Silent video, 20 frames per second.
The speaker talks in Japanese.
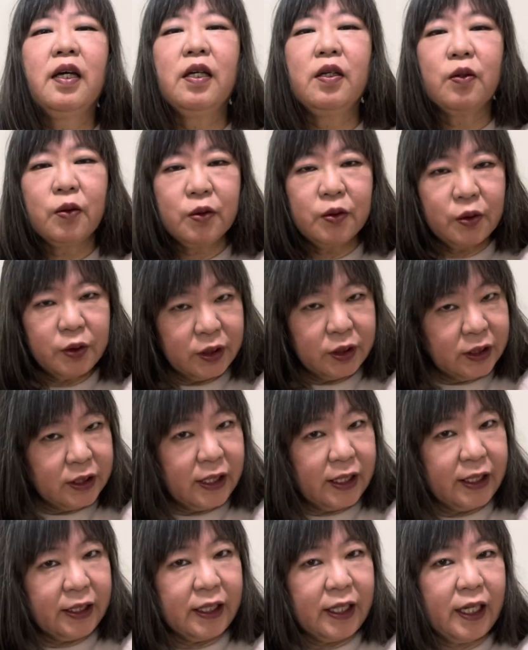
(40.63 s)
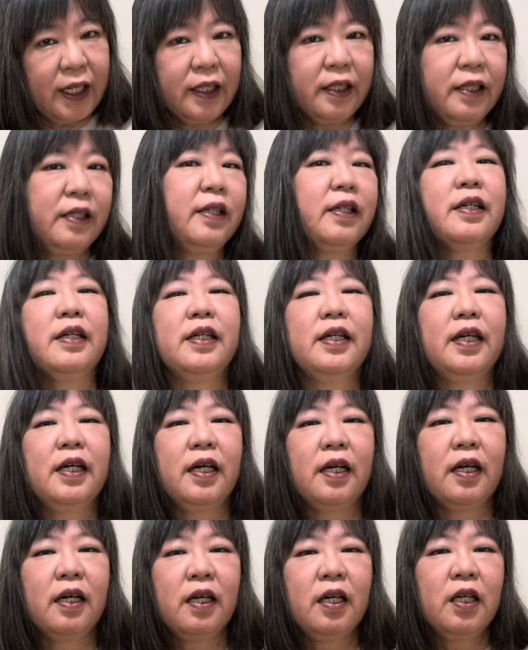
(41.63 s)
王の時代に入ってか
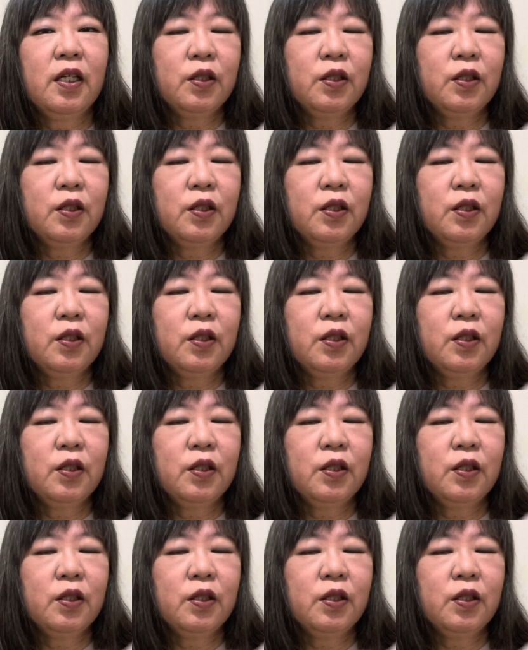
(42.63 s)
ら